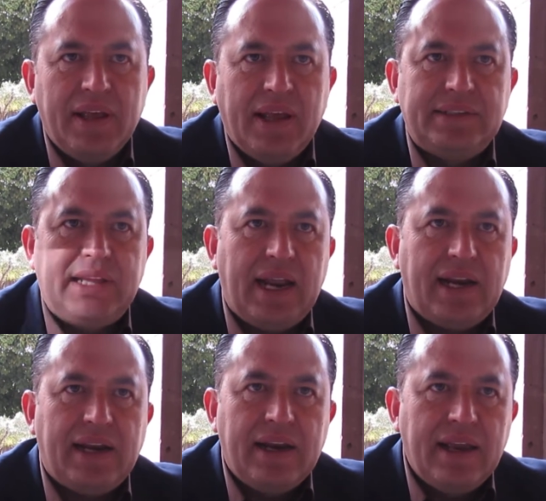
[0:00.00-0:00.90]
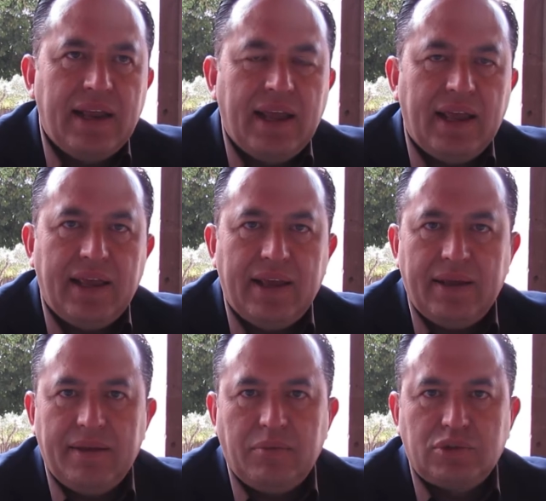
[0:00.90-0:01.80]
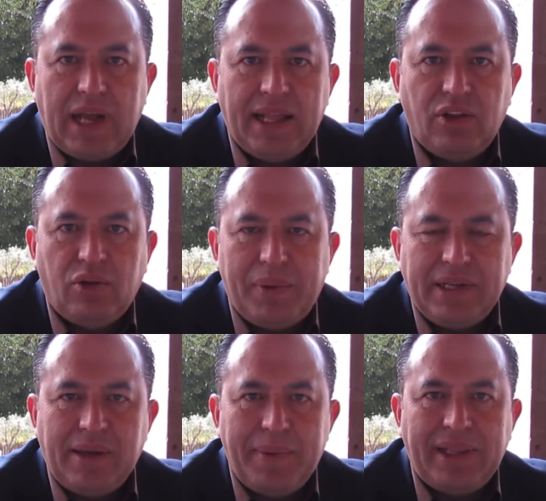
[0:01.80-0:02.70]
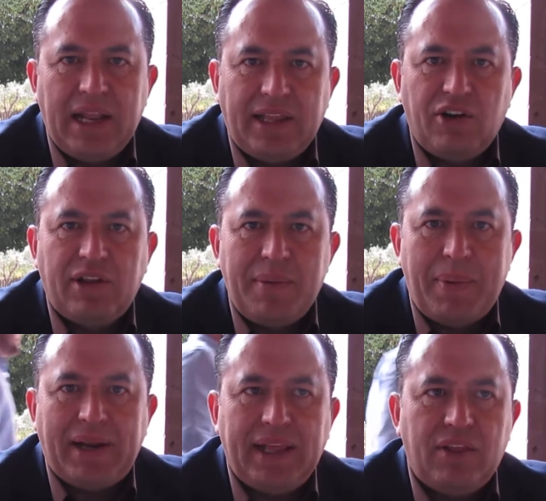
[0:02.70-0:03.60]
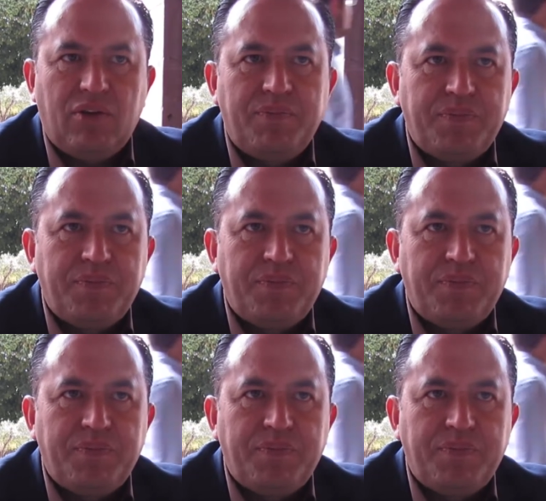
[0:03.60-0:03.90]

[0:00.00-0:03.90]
estar eh, buscando precisamente el interior de mi partido